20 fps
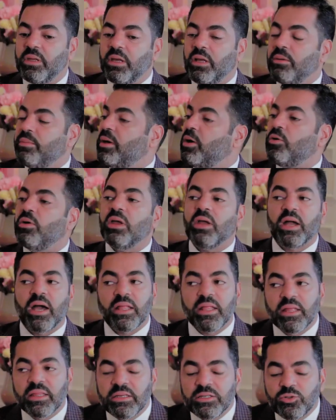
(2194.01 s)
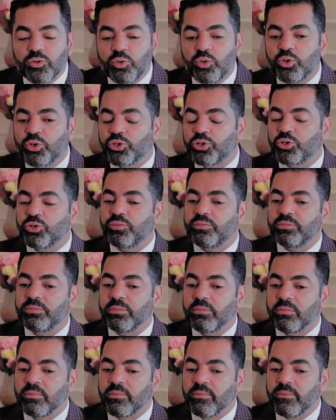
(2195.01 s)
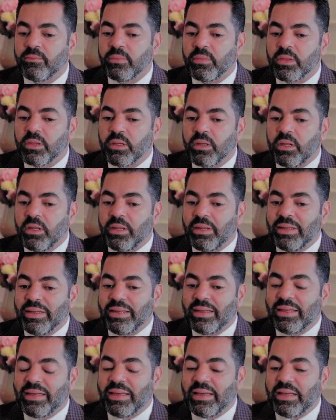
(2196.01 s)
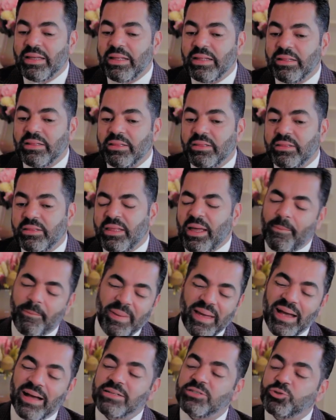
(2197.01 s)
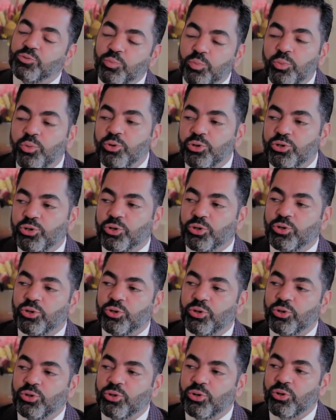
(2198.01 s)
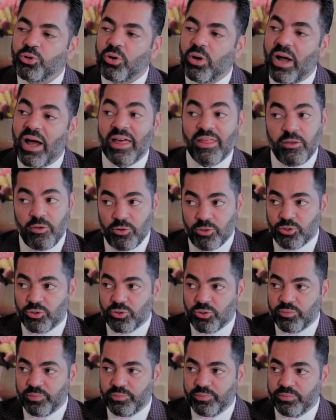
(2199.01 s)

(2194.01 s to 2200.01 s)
y veo en cada discurso que te apegas mucho a Dios.